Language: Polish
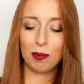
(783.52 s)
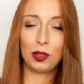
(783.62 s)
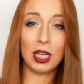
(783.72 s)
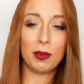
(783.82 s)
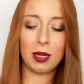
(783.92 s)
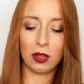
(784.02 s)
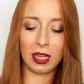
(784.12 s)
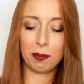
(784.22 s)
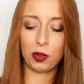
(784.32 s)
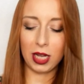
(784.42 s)
przejdźmy do
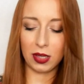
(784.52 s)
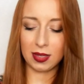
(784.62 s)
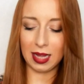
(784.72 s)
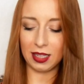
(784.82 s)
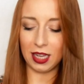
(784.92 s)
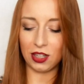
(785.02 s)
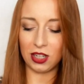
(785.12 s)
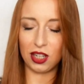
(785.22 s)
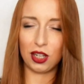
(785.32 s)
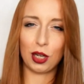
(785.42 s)
tej przedostatniej
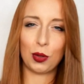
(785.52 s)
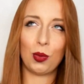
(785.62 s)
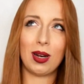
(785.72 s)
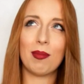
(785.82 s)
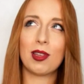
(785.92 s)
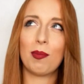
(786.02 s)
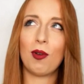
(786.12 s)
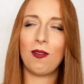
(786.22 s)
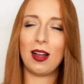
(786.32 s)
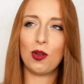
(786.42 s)
rzeczy, która mnie
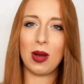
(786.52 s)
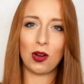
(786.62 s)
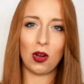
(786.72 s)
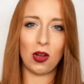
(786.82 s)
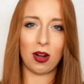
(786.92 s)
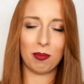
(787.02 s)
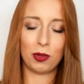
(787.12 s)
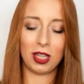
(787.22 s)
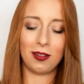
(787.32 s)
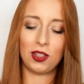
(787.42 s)
powaliła kolorem
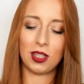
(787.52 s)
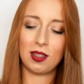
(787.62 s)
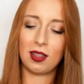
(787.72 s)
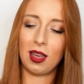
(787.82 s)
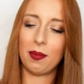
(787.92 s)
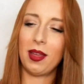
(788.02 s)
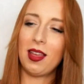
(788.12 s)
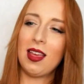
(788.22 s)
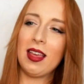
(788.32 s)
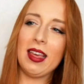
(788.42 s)
przede wszystkim.
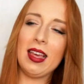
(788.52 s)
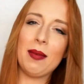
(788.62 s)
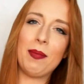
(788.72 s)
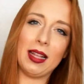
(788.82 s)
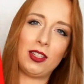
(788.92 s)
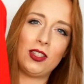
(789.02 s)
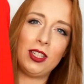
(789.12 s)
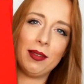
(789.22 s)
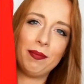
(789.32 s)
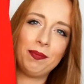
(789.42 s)

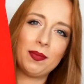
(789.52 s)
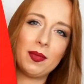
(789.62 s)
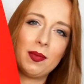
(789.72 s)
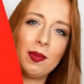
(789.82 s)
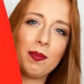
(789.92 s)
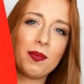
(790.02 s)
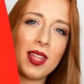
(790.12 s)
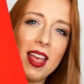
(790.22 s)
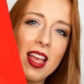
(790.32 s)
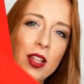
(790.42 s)
Patrzcie,
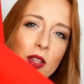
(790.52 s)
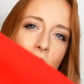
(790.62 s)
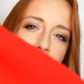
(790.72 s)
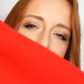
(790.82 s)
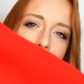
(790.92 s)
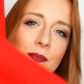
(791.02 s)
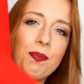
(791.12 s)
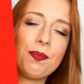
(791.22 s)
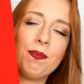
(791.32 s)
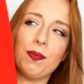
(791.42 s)
to jest,
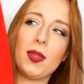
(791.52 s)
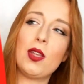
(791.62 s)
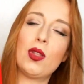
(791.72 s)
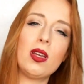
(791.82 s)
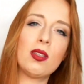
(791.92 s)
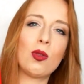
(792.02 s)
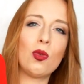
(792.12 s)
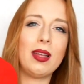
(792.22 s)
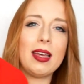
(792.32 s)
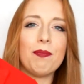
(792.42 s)
hmm, i to jest
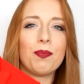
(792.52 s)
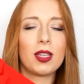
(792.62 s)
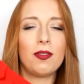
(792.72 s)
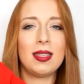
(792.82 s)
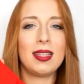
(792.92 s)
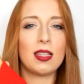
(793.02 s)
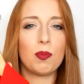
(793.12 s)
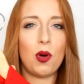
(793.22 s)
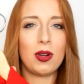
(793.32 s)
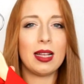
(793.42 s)
tutaj kwestia
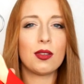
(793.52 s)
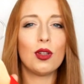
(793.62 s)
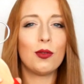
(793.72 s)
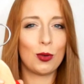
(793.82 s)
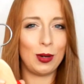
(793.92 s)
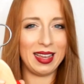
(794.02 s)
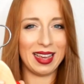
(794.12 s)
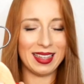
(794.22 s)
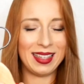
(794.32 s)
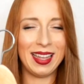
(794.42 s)
sporna, co to w ogóle
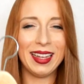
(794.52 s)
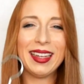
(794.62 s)
jest.